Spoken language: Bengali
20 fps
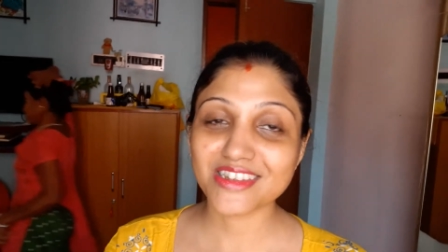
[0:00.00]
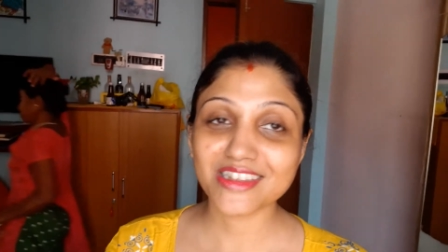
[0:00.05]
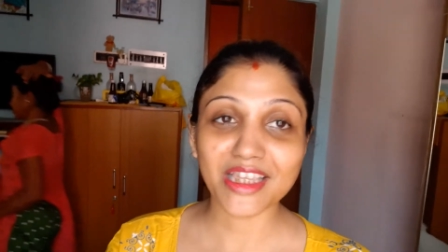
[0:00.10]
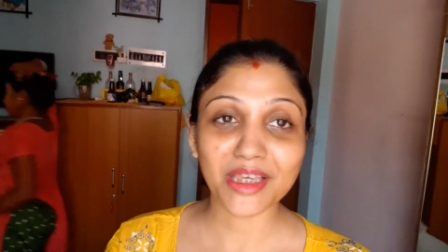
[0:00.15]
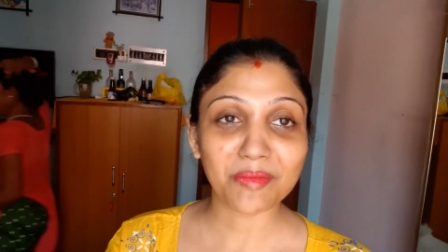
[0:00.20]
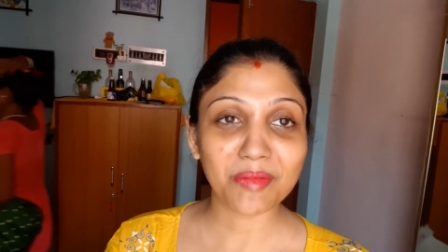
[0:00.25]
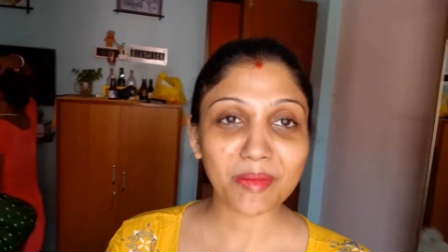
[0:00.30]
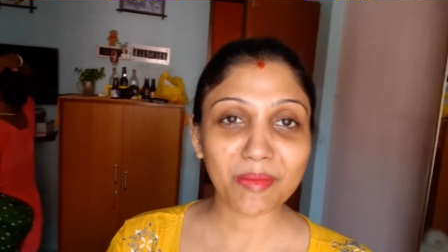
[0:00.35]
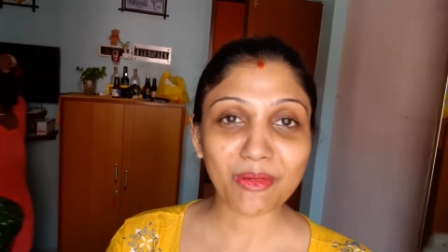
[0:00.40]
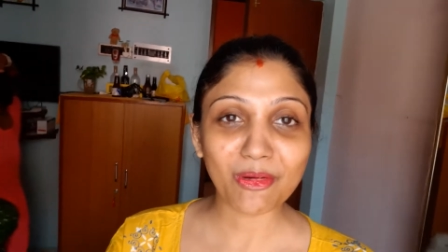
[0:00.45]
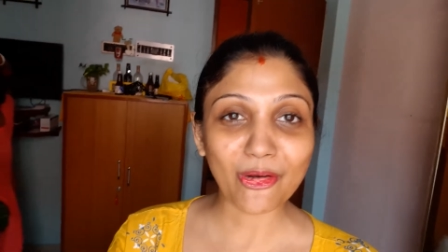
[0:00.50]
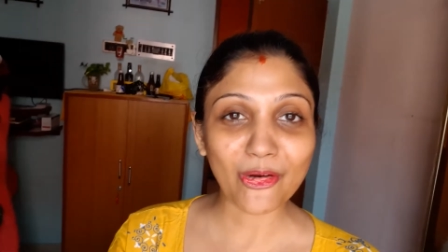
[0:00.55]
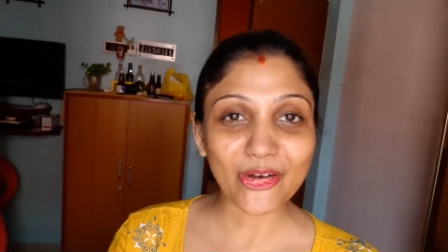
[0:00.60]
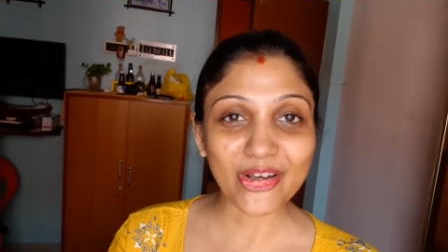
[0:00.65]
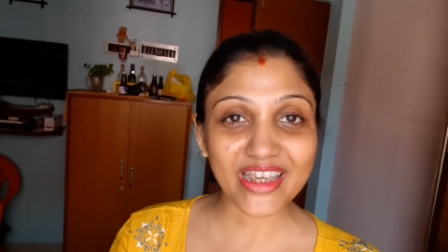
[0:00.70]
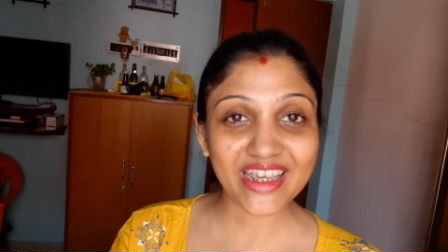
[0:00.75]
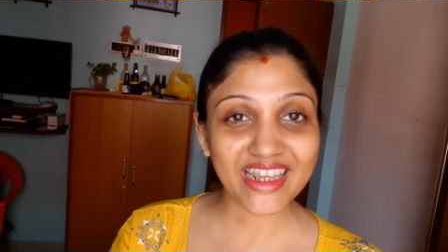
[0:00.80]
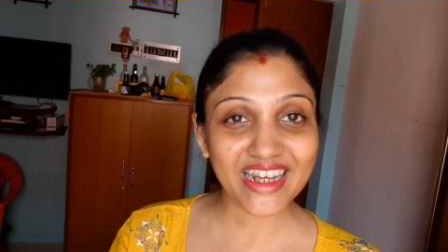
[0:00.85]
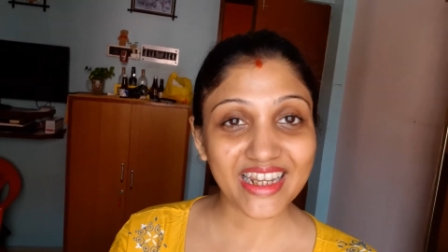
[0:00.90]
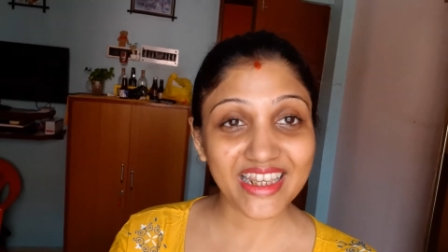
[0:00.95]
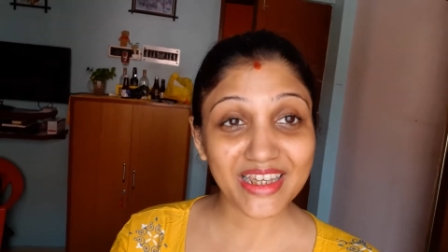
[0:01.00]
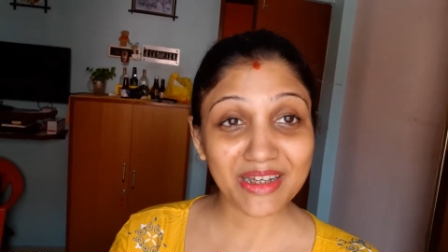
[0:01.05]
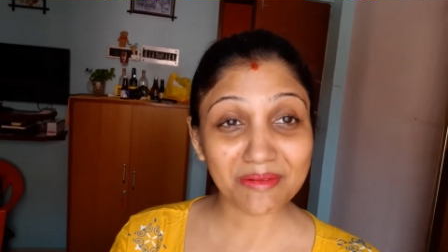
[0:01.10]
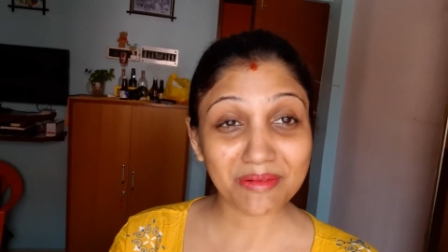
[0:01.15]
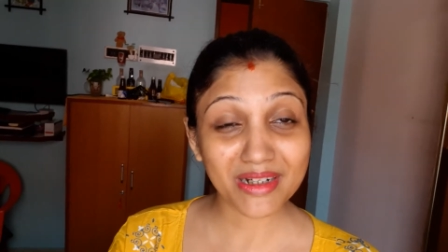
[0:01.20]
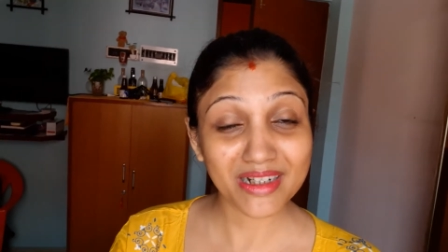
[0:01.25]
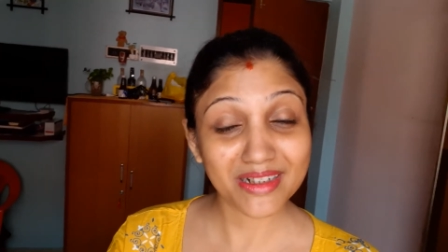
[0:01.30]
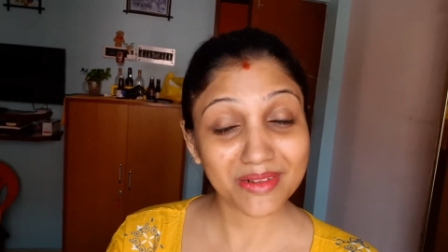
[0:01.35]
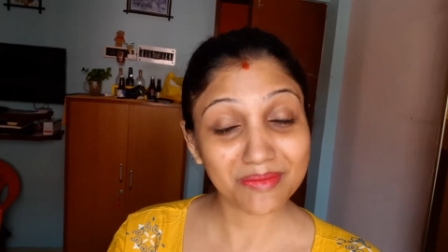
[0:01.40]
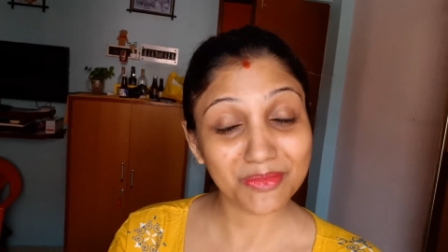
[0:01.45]
দেখবে ব্লগে এলেই
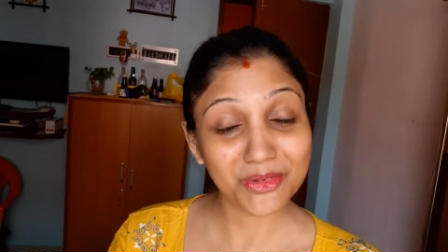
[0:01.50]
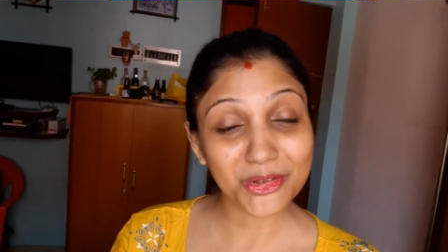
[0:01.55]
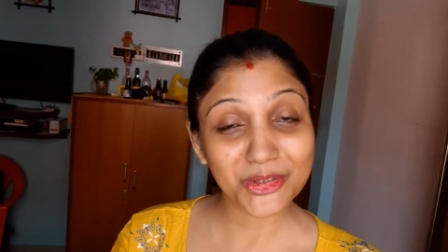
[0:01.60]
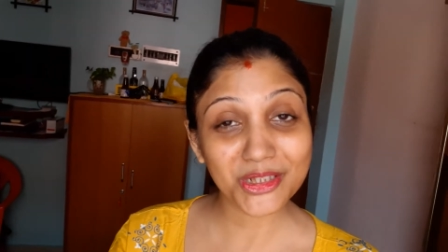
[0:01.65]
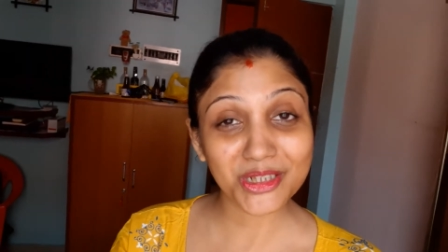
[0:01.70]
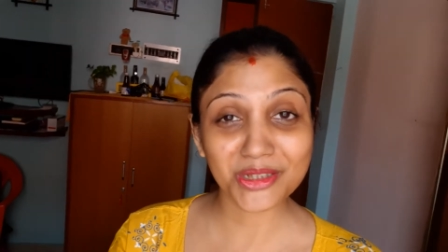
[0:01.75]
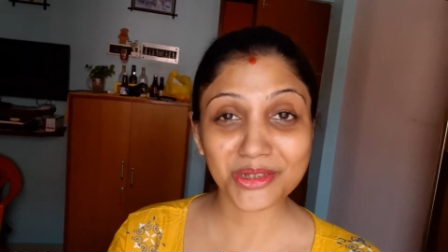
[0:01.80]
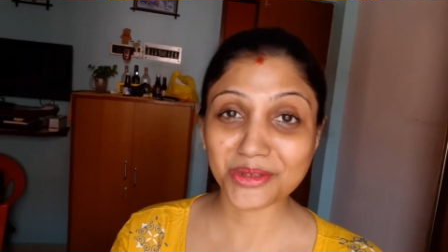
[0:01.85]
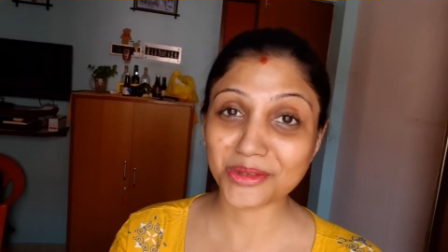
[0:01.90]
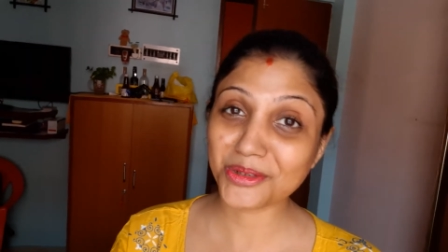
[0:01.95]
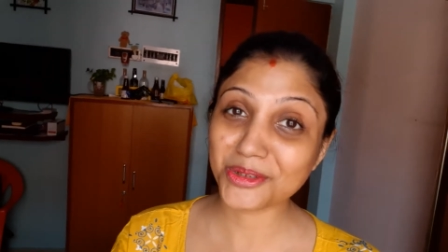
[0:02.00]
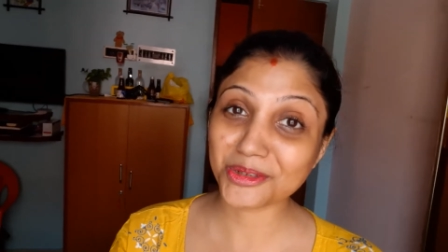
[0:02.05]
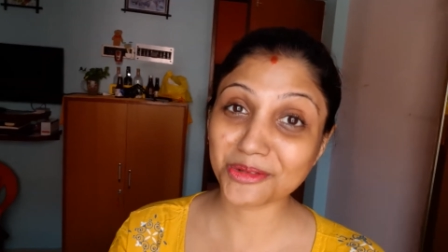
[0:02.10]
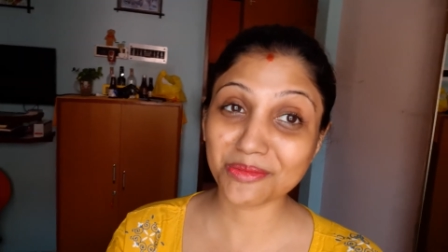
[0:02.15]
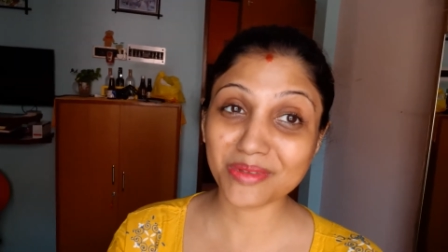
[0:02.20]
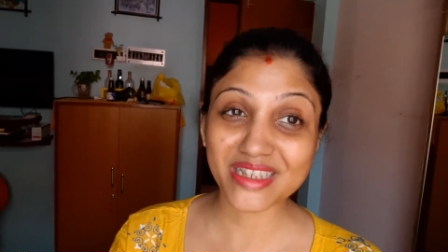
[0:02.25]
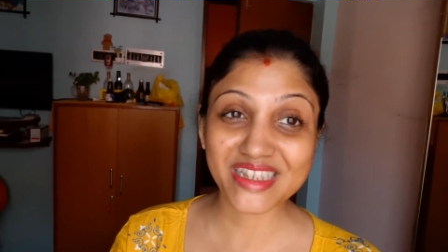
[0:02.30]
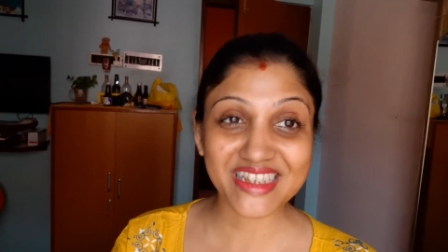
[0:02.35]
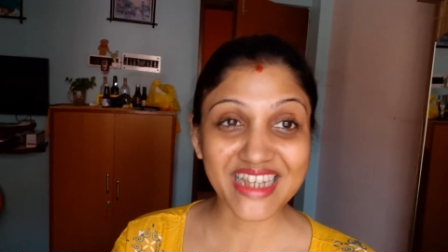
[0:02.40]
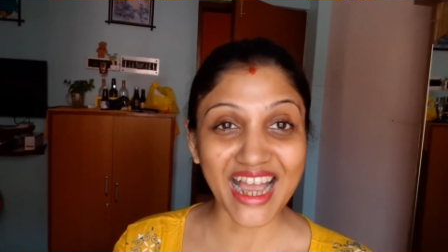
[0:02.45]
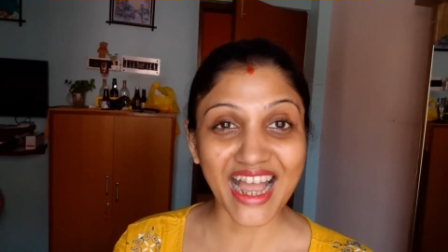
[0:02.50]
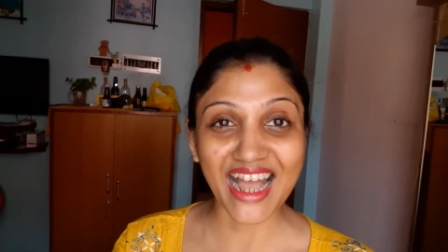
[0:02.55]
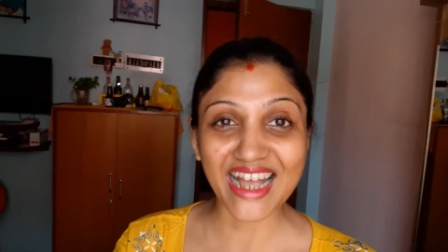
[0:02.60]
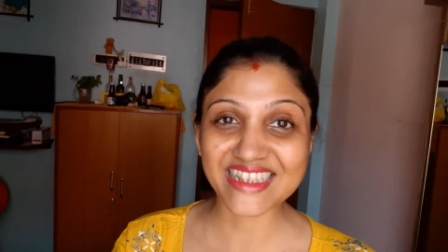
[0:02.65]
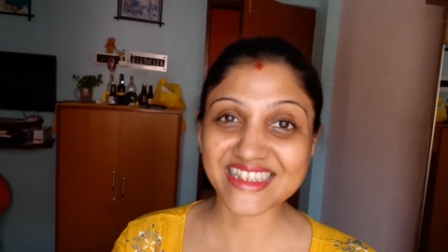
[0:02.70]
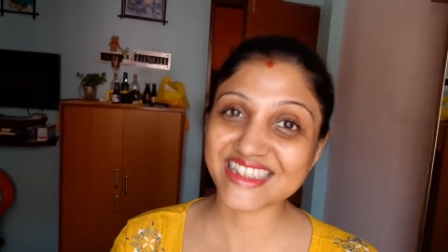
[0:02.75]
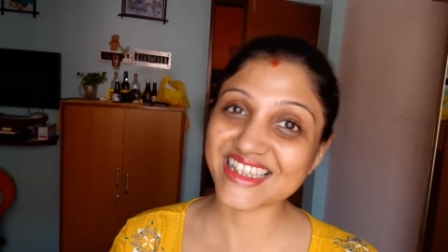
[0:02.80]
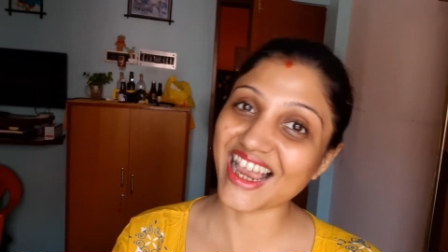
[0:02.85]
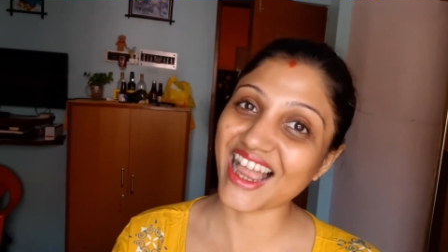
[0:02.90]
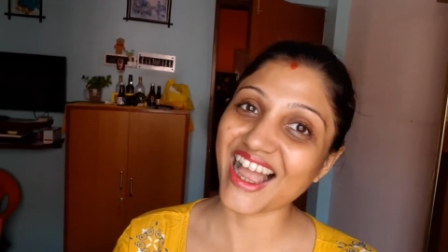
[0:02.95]
আমার মুখ থেকে শুধু শুনবে চা
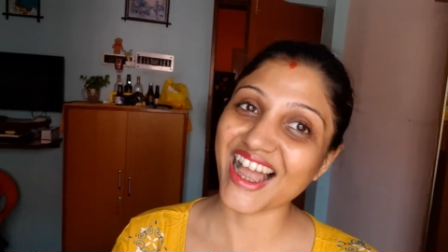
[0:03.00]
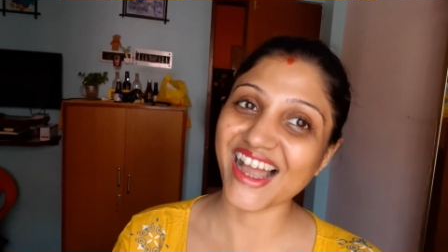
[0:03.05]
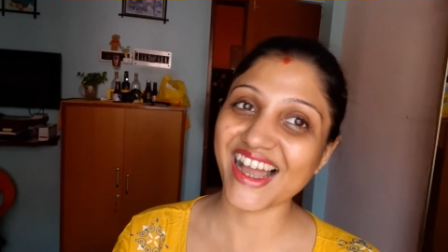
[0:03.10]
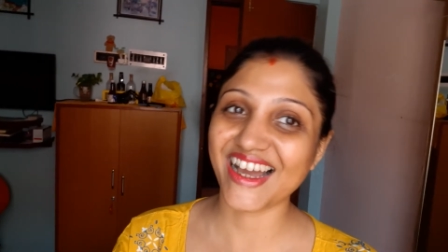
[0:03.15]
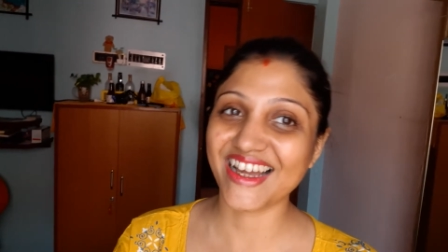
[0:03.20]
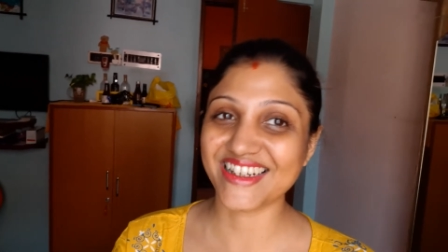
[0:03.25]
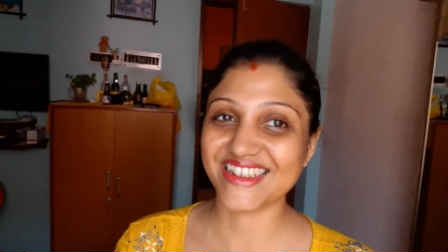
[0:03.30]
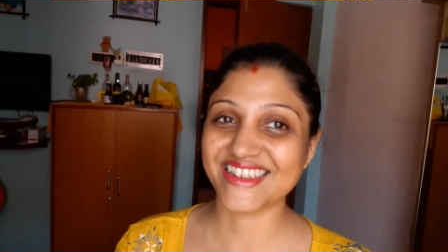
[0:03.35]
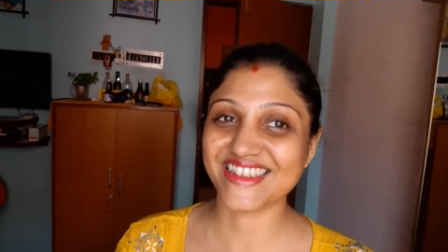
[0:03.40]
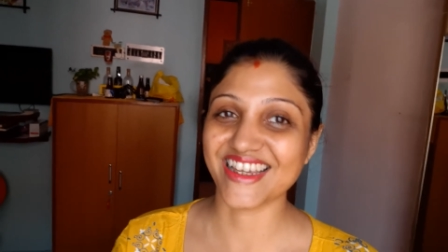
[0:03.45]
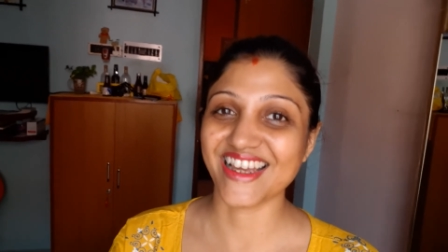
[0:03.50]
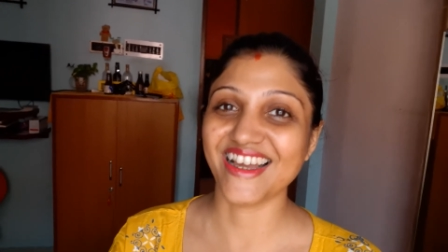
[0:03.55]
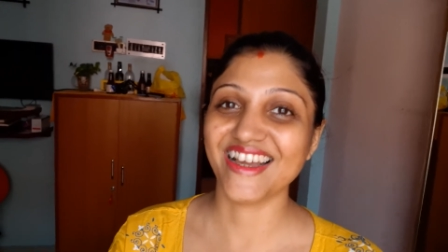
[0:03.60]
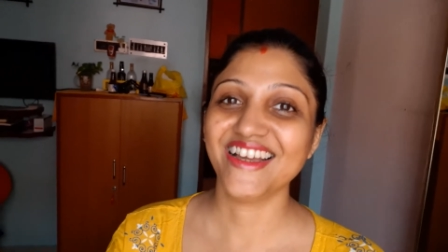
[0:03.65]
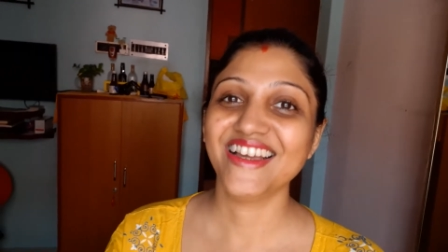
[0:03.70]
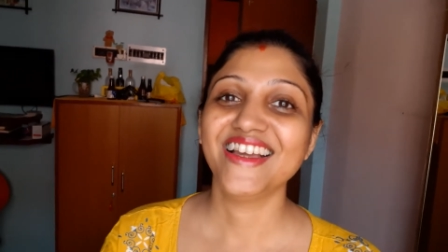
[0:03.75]
চা আর চা